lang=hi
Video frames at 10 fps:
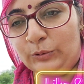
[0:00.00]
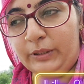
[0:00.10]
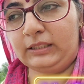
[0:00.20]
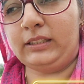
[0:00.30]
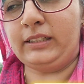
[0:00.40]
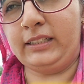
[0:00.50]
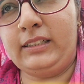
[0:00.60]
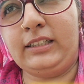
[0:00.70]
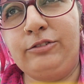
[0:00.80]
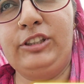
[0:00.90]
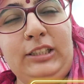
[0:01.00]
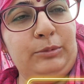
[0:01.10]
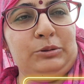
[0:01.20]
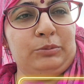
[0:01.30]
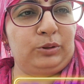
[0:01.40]
तो मैं थाने काफ़ी
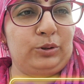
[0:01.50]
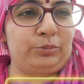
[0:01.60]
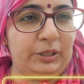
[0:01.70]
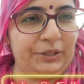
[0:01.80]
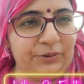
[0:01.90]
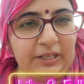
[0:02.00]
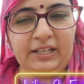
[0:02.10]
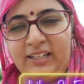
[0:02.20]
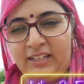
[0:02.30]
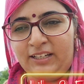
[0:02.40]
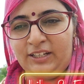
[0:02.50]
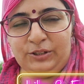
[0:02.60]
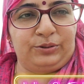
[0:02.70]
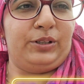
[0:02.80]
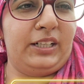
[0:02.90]
दिन बाद में ब्लॉग बनाया है
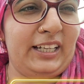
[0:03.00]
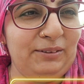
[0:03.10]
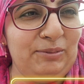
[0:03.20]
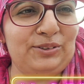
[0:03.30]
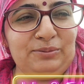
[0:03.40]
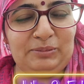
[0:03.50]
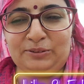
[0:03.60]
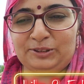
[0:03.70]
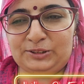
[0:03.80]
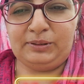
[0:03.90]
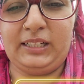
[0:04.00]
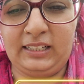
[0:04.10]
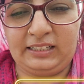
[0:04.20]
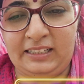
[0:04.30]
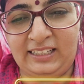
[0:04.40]
क्योंकि टाइम ही कौन मिले बीच
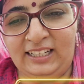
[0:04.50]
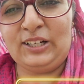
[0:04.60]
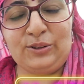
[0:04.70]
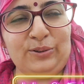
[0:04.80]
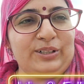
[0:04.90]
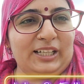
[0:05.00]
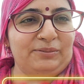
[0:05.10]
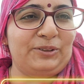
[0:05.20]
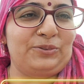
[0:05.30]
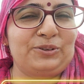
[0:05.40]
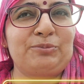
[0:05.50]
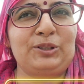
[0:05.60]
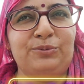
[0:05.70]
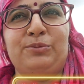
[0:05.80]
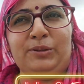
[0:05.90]
में और टाइम क्यों
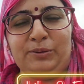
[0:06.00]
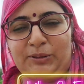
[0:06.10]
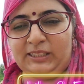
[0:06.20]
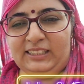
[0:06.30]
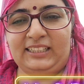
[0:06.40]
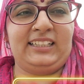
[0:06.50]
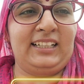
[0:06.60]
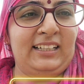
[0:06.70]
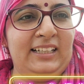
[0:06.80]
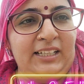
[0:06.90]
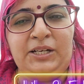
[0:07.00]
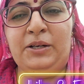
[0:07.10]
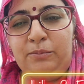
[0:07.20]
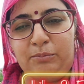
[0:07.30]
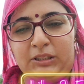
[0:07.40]
कौन मिले वो मैं थाने
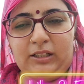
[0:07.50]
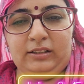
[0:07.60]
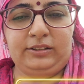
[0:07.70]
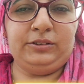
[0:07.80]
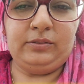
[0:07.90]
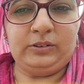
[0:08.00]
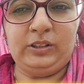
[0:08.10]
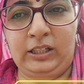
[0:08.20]
बता दूँ